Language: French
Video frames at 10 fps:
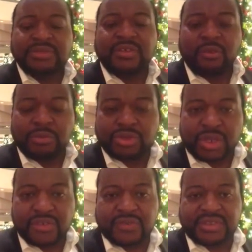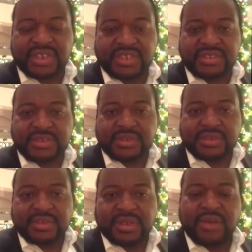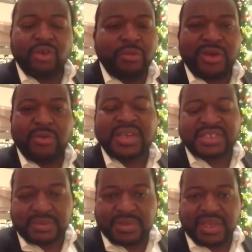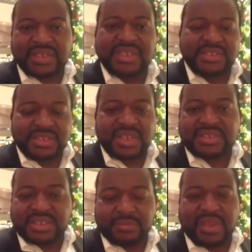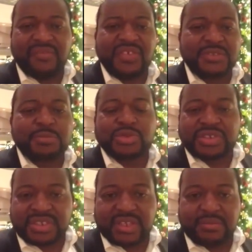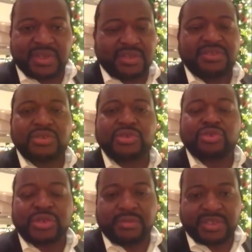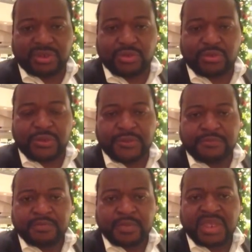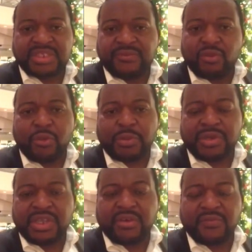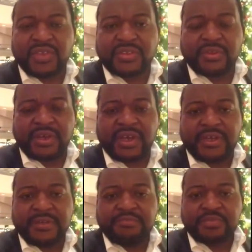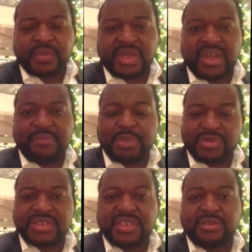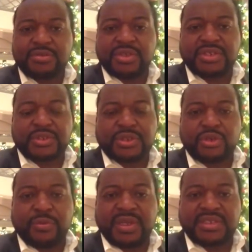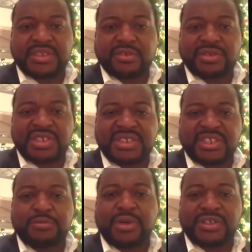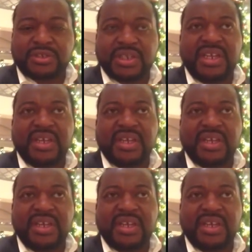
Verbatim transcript: nous avons besoin de votre aide. Loba Loba, c'est bien. Critiquer, c'est bien. Facebook, c'est très bien. Sikotolini solo. Et si vous comprenez, en fait, la, la pensée de, S.S. Goma, c'est que cette diaspora se